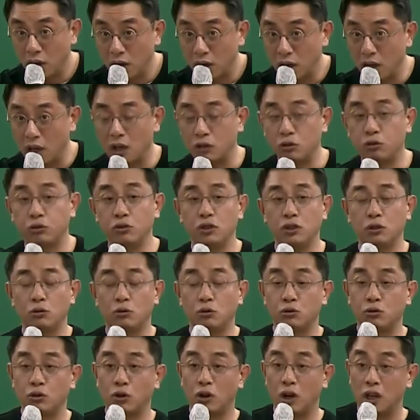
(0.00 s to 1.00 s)
그러니까
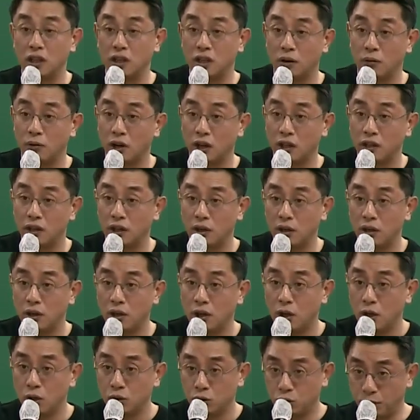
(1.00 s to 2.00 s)
수직구조가 아니라 뭐가 돼요?
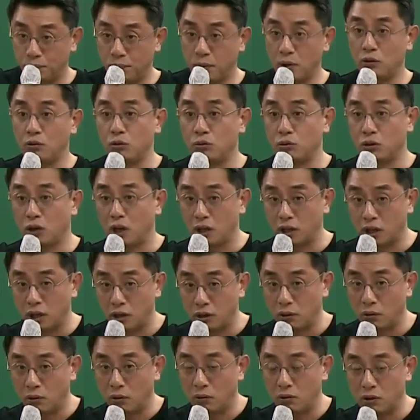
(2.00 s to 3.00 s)
수평구조가
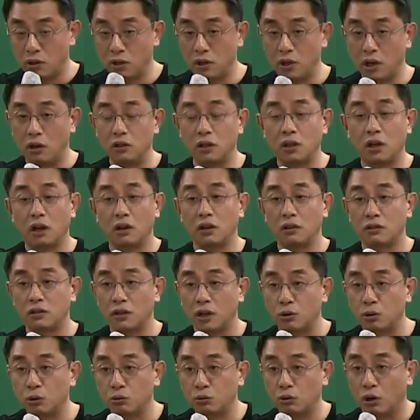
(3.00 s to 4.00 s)
되는 거고, 그러니까
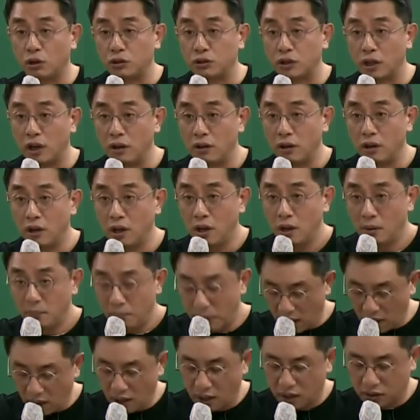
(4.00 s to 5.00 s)
의사결정의 속도가 어때요?
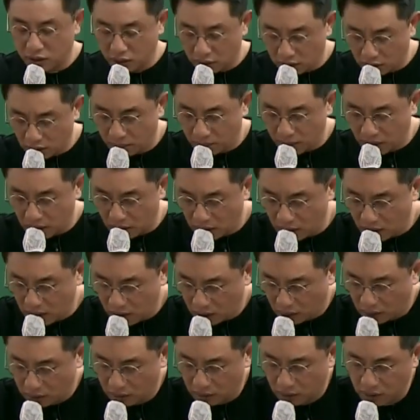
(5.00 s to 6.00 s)
빨라지는
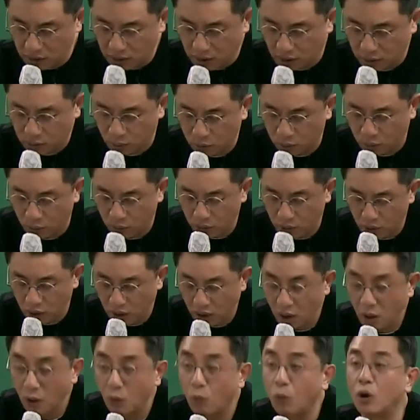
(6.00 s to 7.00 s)
겁니다. 그래서
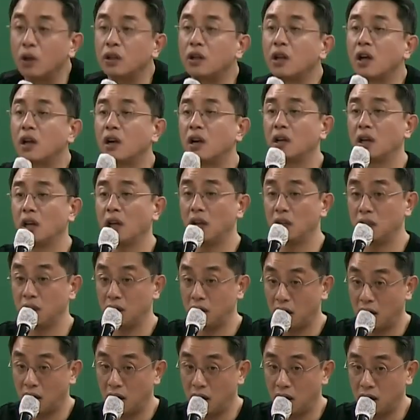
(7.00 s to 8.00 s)
의사소통을 원활하게
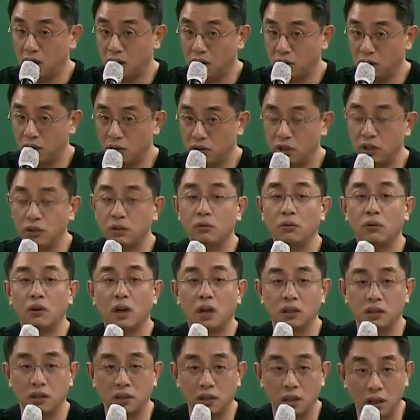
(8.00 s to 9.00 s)
한다. 그렇죠?
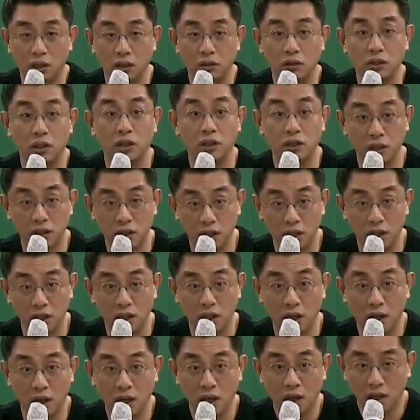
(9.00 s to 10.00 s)
신속한 의사결정이
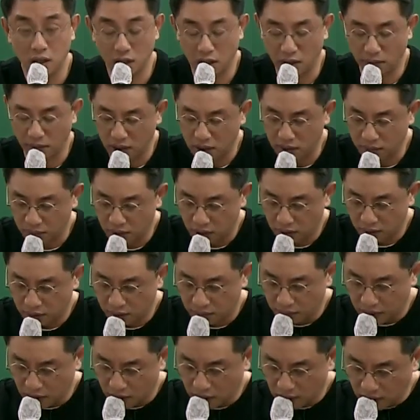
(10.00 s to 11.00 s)
특징이다, 이렇게
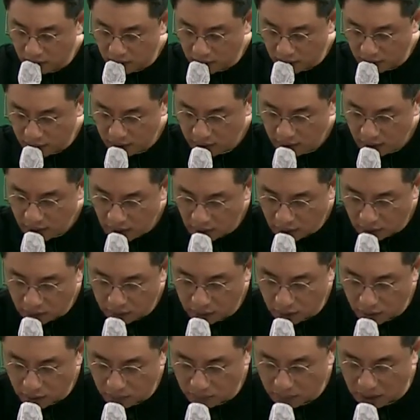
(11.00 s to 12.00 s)
말씀드렸습니다.
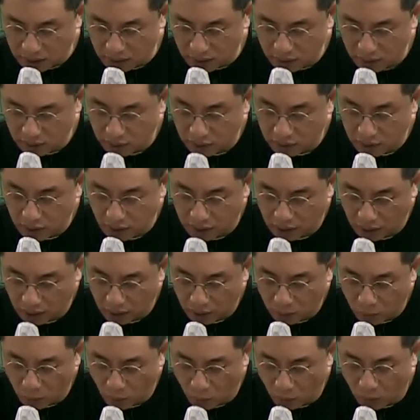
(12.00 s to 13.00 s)
그래서 맞는 선지가
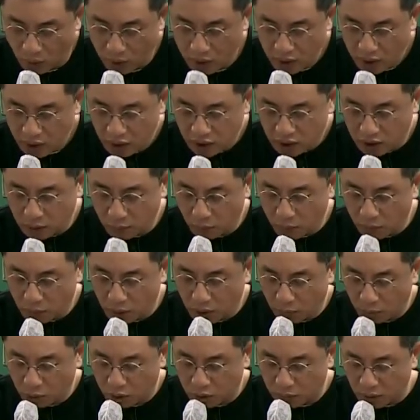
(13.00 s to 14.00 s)
되겠고, 십오
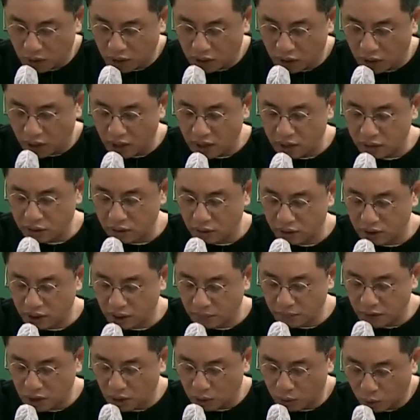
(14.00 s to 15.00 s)
번에 보시면 그래서
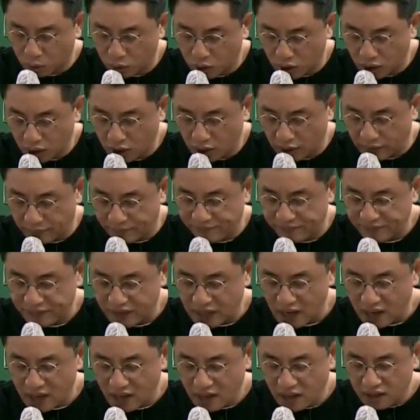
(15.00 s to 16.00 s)
팀제 조직은
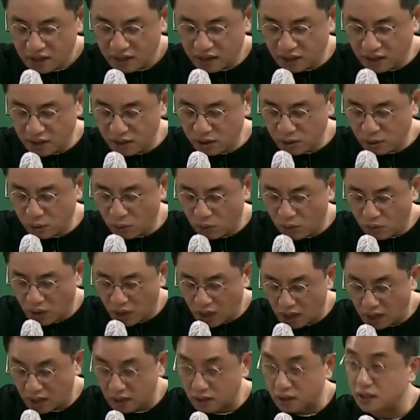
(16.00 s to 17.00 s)

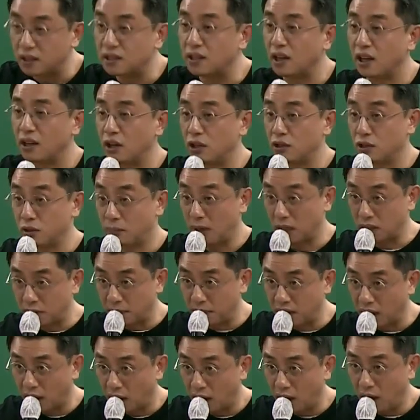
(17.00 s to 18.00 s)
신속한 의사결정,
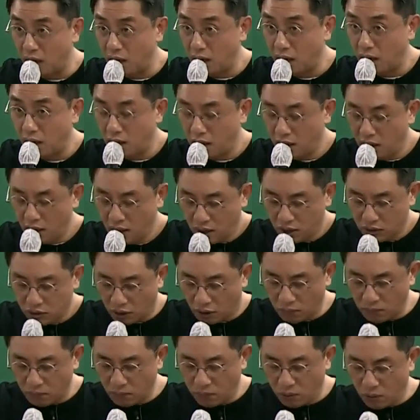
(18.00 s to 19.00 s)
맞습니다.
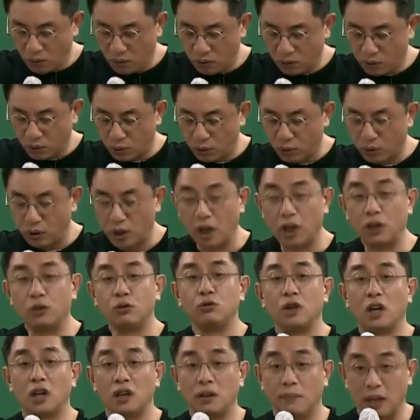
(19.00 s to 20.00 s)
정보 교류에
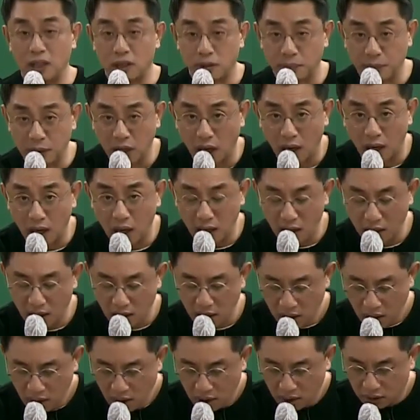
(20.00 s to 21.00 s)
유리하다,
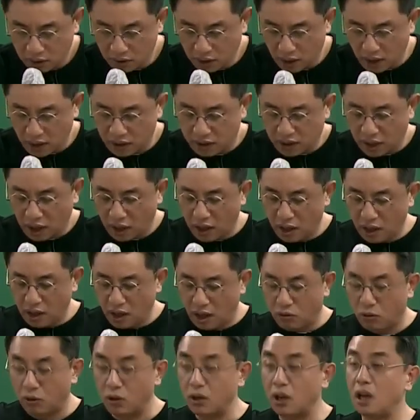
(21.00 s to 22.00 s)
맞습니다. 근데
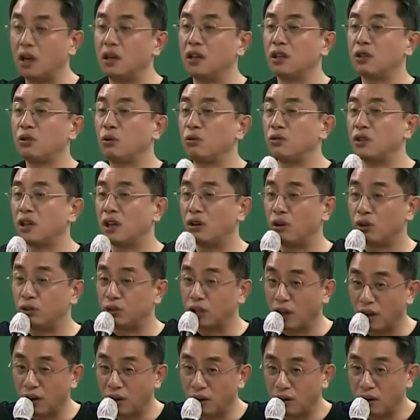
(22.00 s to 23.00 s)
책임과 권한의 소재는
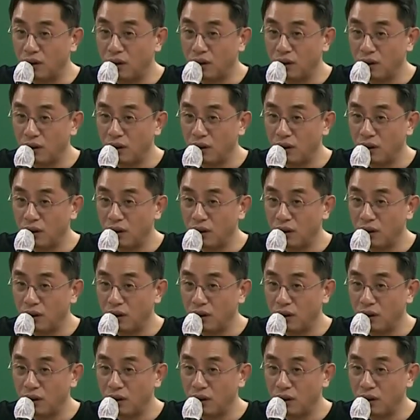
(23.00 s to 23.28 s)
어때요?